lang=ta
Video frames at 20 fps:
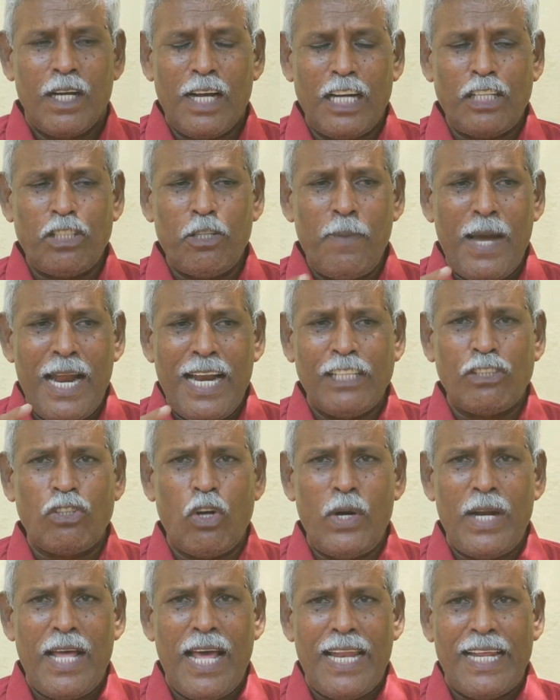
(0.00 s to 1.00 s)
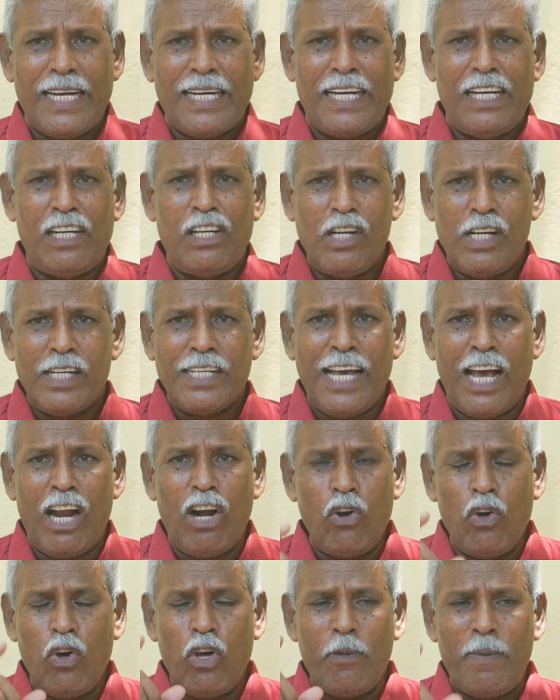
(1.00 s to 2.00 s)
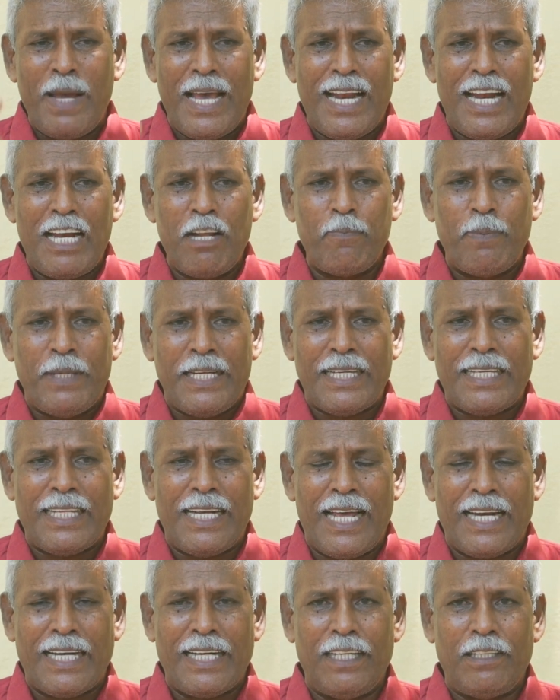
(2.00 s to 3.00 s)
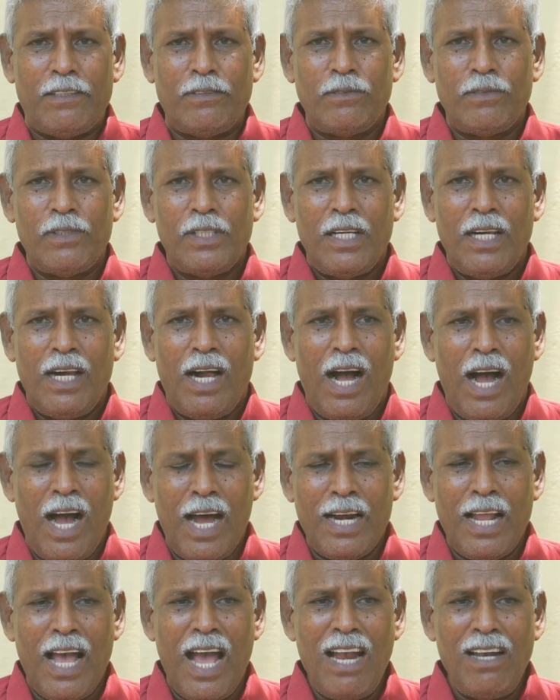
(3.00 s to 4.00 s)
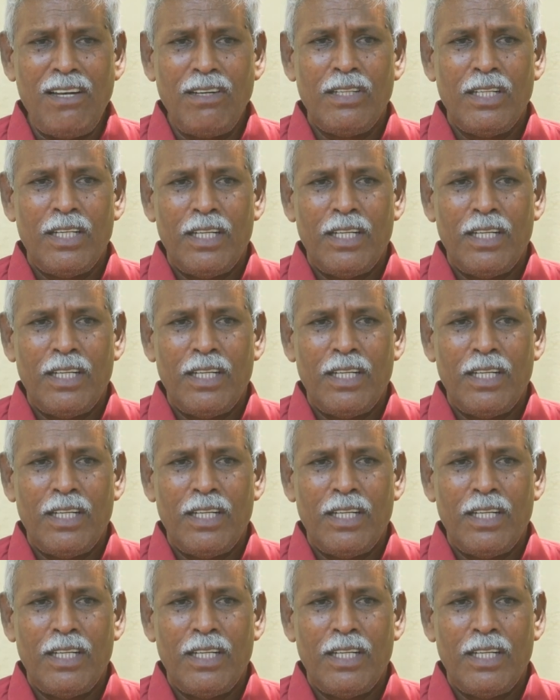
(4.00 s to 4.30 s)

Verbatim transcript: கட்டுமான தொழிலாளர்கள் இரநூறு பேர் அனுப்பியிருக்கிறார்கள் ஆனால்